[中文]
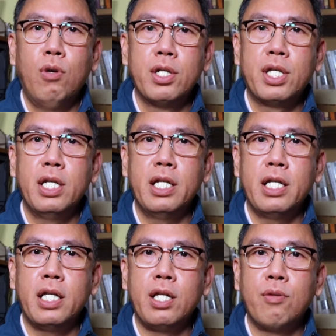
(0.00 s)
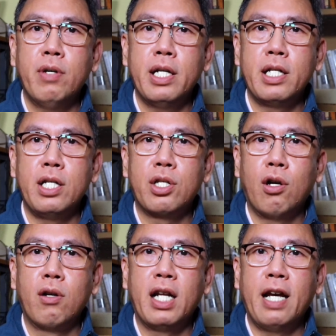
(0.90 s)
或是一位你
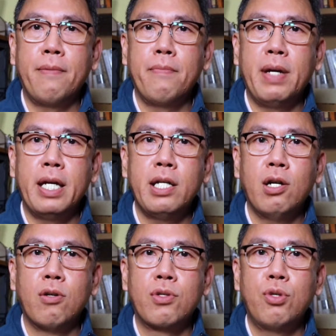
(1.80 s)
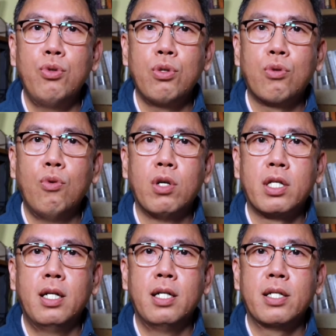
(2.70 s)
从来没有遇过
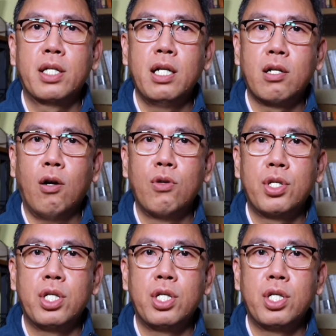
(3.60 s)
的社工